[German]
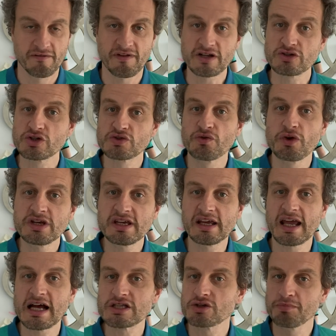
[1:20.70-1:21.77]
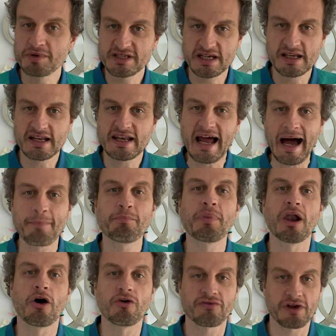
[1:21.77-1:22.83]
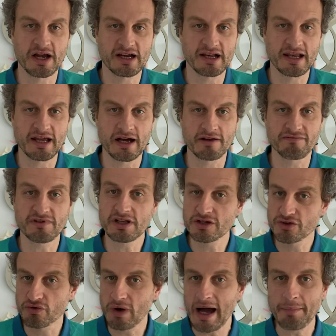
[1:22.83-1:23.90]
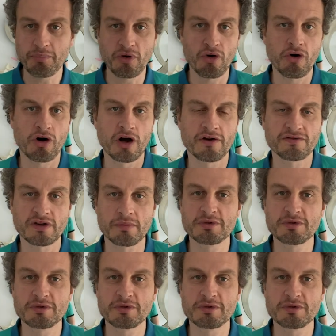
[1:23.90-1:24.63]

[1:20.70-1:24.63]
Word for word: Weil sonst würde ich Ihnen gerne so ein bisschen den Ablauf erklären, wie das so abläuft,